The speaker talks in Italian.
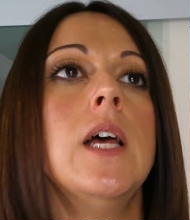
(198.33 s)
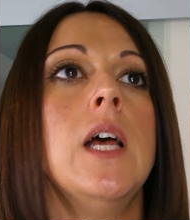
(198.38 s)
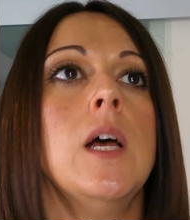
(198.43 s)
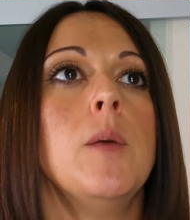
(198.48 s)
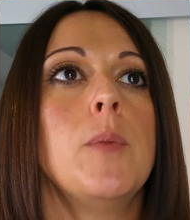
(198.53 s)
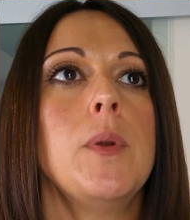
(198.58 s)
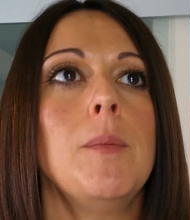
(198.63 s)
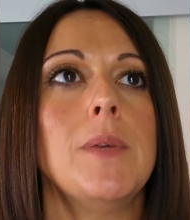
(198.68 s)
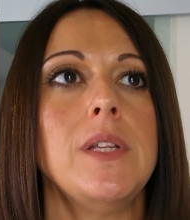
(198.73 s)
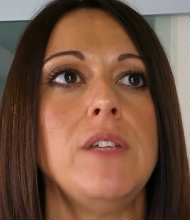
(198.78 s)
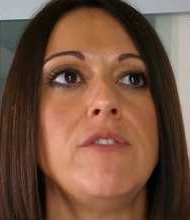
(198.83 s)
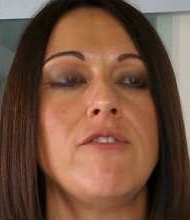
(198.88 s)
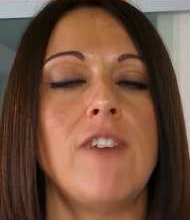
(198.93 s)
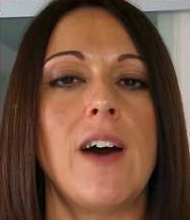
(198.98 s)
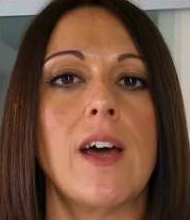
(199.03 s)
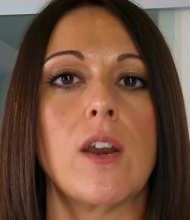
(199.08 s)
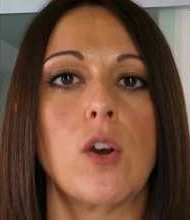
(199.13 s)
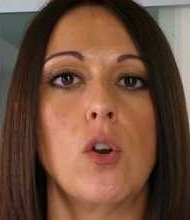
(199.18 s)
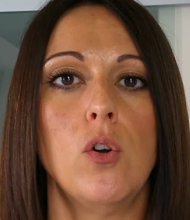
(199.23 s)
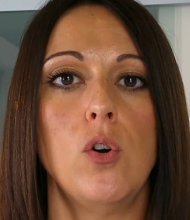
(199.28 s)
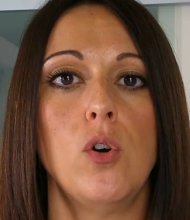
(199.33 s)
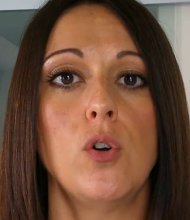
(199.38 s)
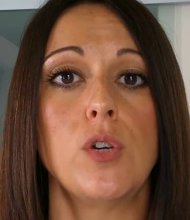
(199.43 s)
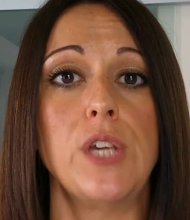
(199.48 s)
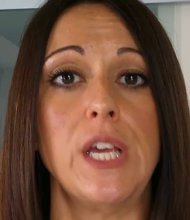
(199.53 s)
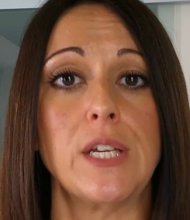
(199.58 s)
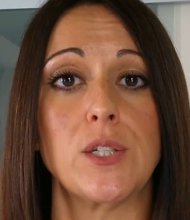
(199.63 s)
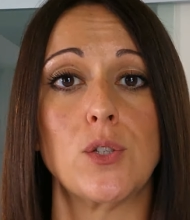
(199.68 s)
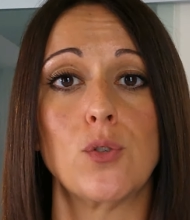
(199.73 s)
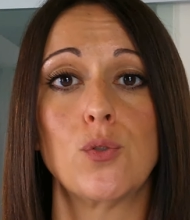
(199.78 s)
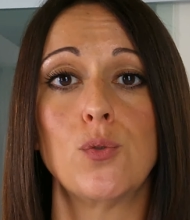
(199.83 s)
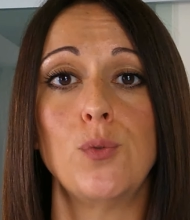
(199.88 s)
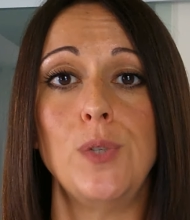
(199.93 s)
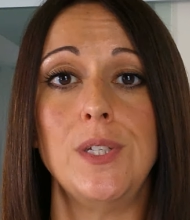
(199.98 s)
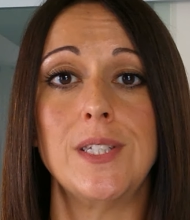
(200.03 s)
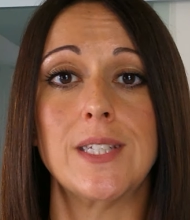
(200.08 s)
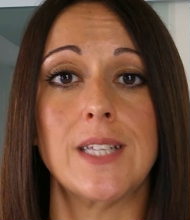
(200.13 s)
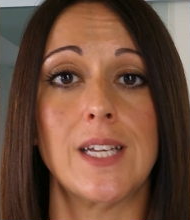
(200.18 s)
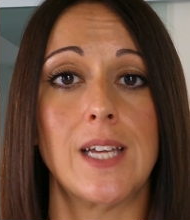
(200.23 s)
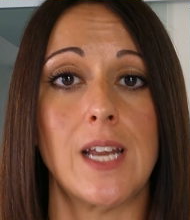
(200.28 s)
Prima di farlo ho chiesto su
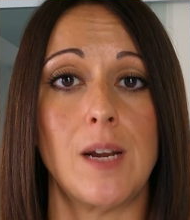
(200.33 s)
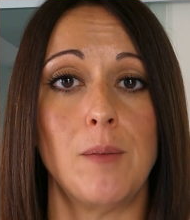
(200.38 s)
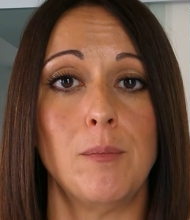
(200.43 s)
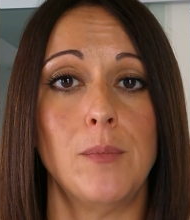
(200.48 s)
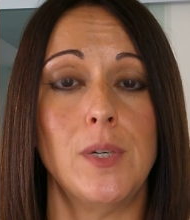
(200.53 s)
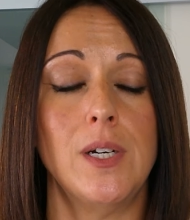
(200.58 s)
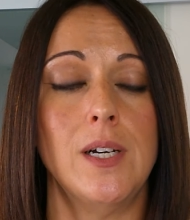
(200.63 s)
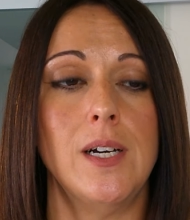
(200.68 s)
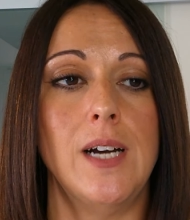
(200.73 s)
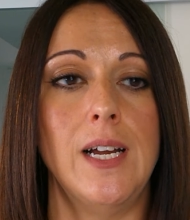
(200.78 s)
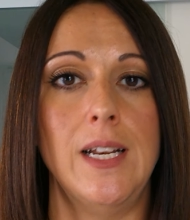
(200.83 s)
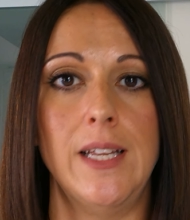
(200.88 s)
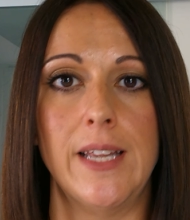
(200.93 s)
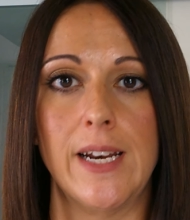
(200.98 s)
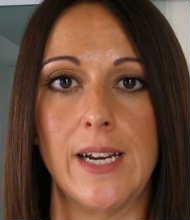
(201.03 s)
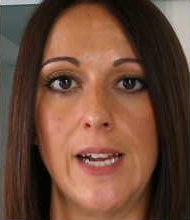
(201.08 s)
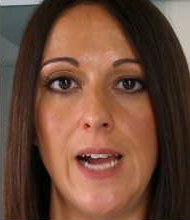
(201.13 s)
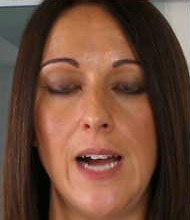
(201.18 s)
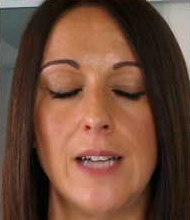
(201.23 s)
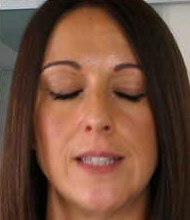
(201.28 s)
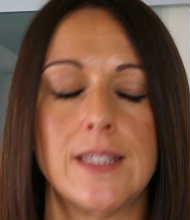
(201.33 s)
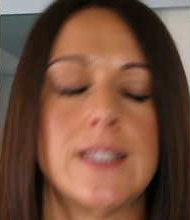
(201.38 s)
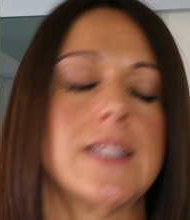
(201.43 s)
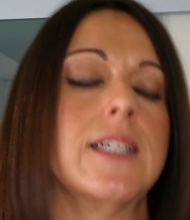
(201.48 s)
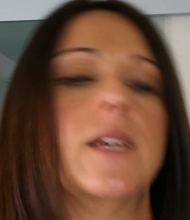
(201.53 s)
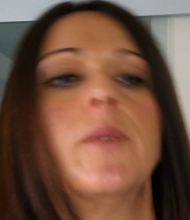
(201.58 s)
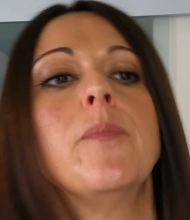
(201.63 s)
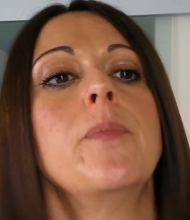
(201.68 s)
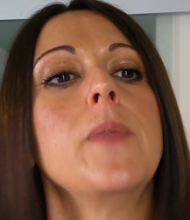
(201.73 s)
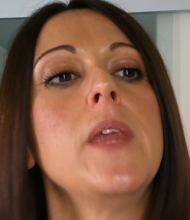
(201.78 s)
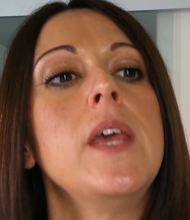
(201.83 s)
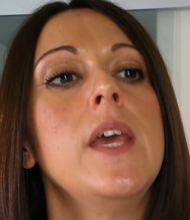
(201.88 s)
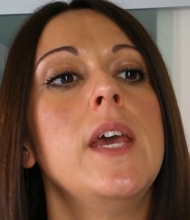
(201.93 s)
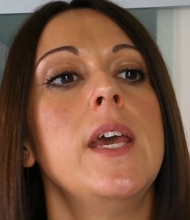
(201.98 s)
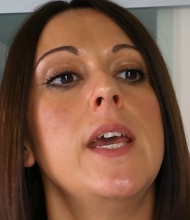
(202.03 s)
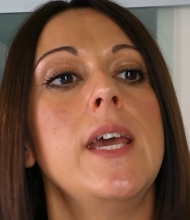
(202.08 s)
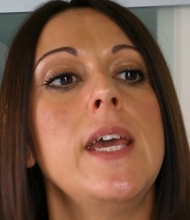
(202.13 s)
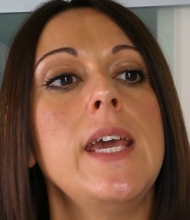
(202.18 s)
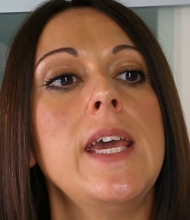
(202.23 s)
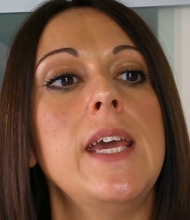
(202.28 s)
Instagram alle ragazze
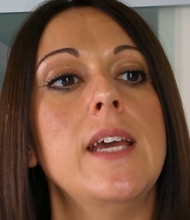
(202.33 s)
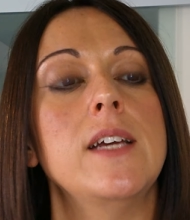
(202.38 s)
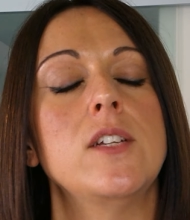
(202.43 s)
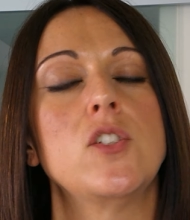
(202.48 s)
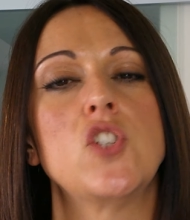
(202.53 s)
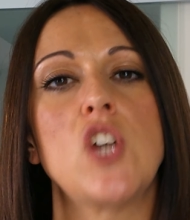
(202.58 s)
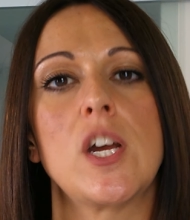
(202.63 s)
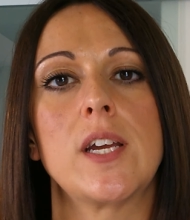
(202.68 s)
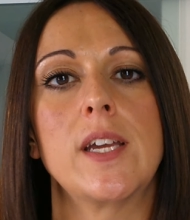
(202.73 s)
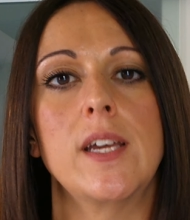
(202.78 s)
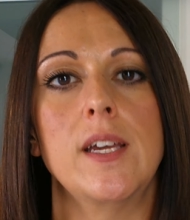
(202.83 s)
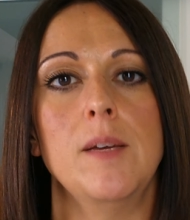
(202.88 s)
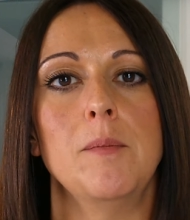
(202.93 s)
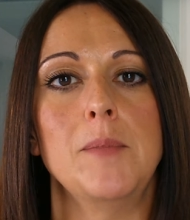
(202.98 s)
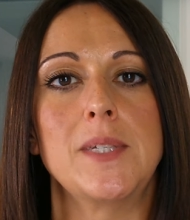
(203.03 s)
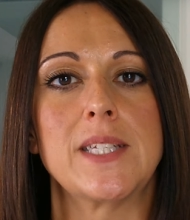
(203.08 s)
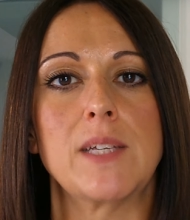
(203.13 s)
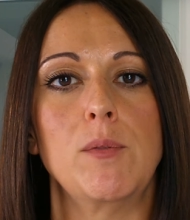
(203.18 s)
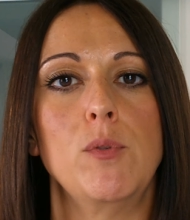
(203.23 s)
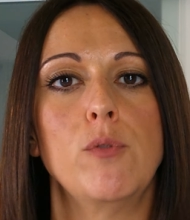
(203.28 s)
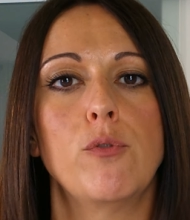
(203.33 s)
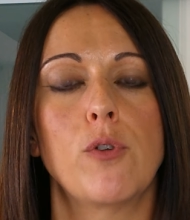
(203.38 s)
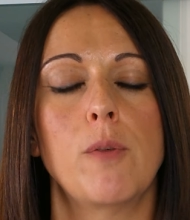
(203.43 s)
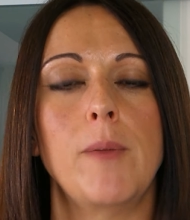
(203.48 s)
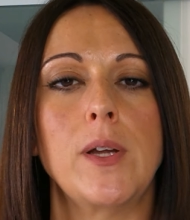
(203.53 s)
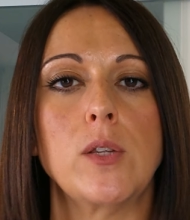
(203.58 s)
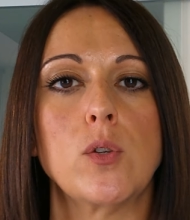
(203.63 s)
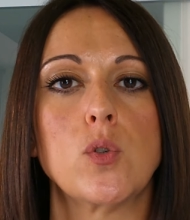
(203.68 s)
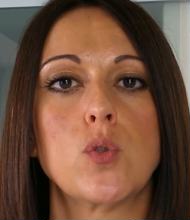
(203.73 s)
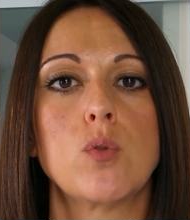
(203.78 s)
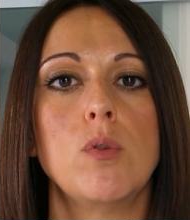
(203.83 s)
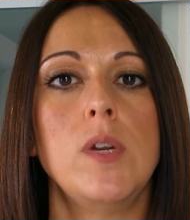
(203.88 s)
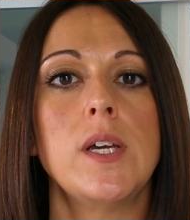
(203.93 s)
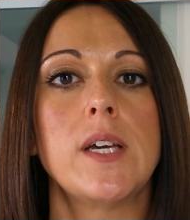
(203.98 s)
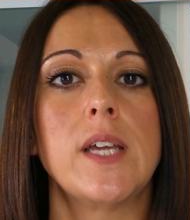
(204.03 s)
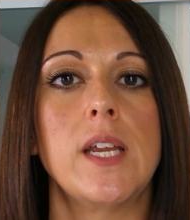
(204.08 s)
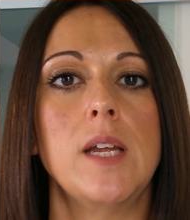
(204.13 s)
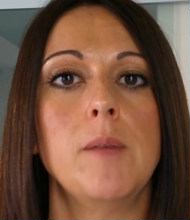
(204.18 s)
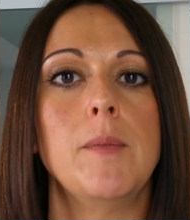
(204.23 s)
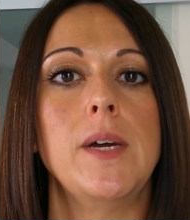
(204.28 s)
e già che mi stavo informando sulla
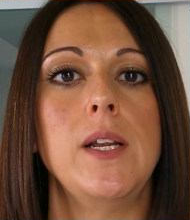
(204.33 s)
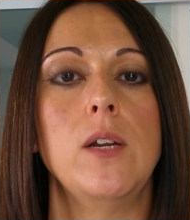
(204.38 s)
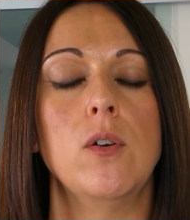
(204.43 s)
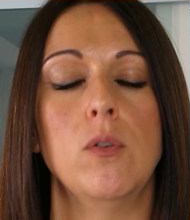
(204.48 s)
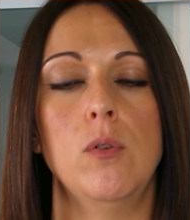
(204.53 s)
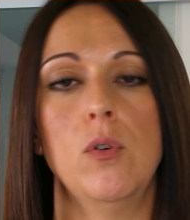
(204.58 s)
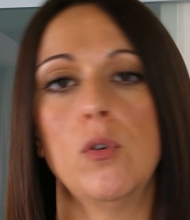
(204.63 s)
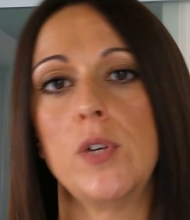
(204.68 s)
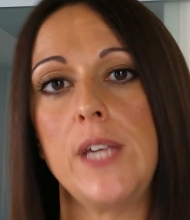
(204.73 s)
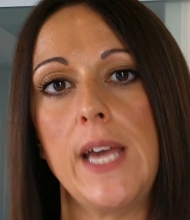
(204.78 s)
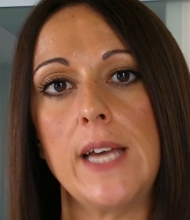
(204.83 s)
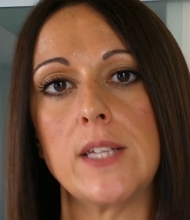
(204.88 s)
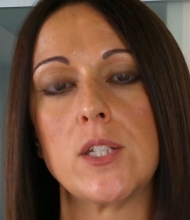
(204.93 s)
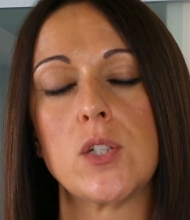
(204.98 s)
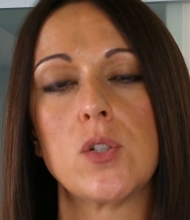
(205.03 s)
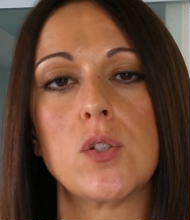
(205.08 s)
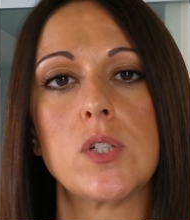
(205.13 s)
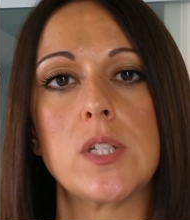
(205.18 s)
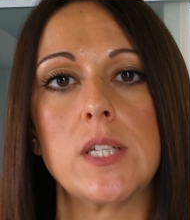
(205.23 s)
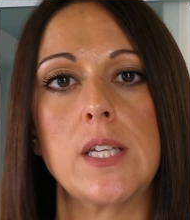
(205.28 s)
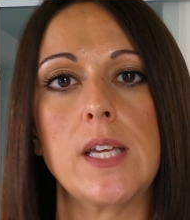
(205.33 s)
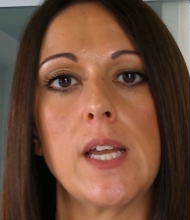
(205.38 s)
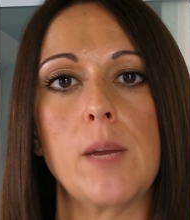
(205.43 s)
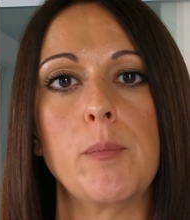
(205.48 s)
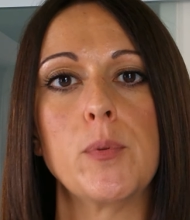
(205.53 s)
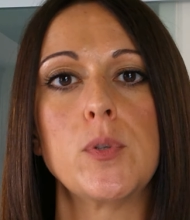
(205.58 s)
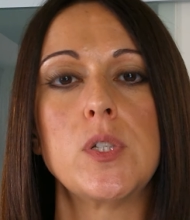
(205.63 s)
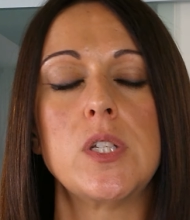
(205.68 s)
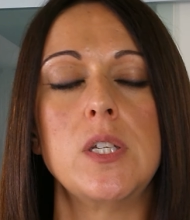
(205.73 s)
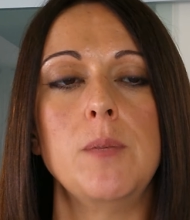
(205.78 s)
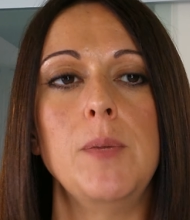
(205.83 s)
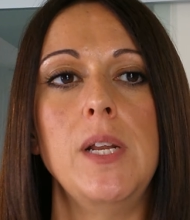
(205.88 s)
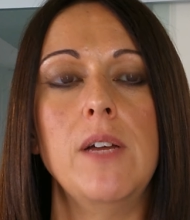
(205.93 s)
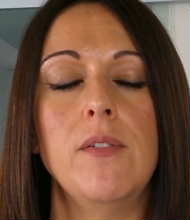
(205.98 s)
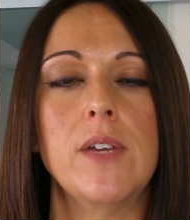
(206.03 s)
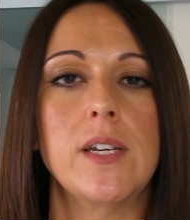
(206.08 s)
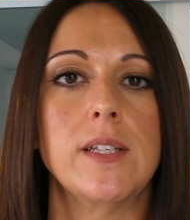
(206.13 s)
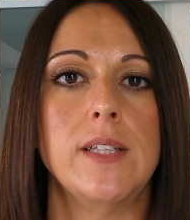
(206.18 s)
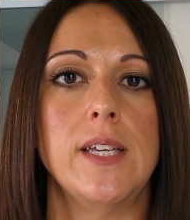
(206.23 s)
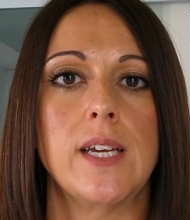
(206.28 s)
crema le ho chiesto se era possibile
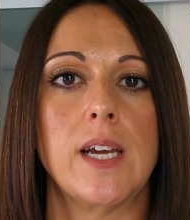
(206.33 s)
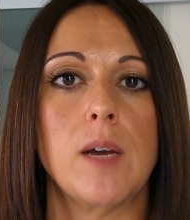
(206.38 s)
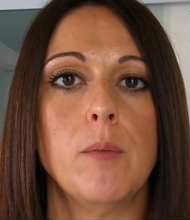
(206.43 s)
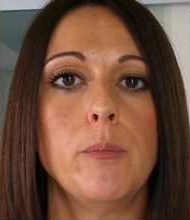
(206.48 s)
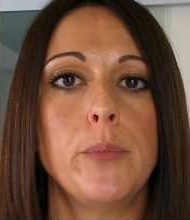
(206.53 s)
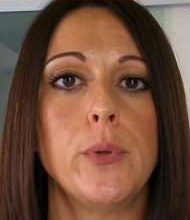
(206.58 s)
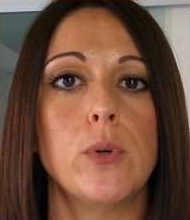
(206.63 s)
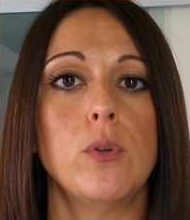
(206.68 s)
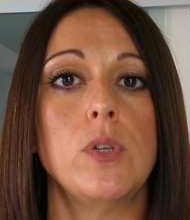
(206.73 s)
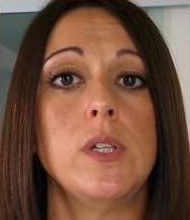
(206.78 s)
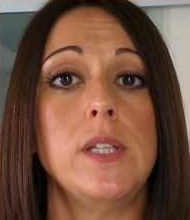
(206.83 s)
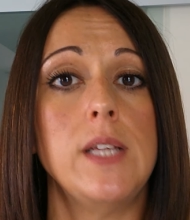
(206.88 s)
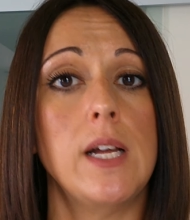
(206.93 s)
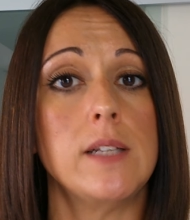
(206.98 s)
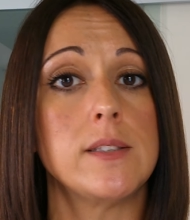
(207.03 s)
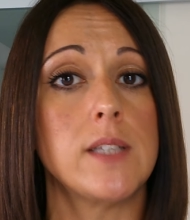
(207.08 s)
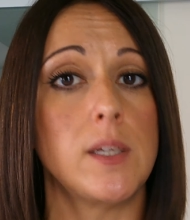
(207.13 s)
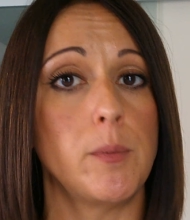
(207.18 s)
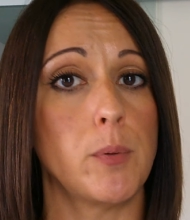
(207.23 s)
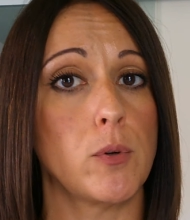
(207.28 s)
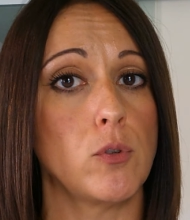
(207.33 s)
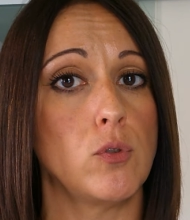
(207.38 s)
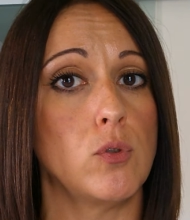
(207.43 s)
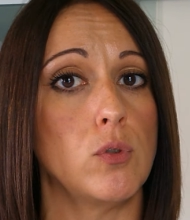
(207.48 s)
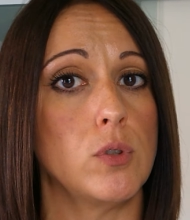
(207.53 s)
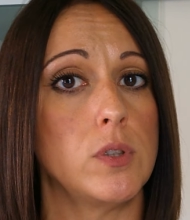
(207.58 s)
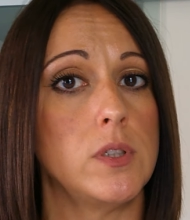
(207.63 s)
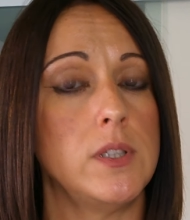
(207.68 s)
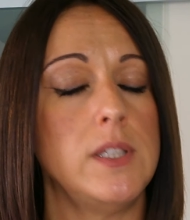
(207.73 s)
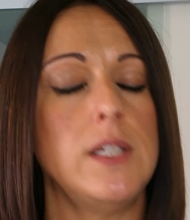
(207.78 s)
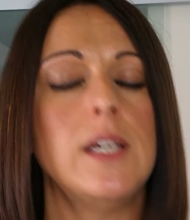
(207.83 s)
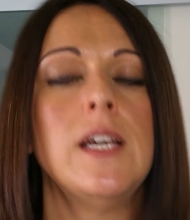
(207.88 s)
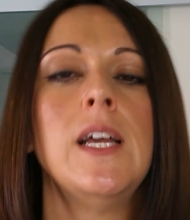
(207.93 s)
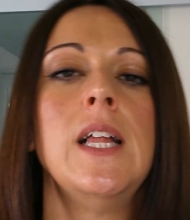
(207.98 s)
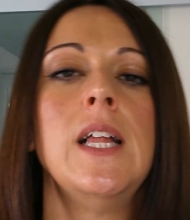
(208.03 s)
avere dei campioni di altri prodotti,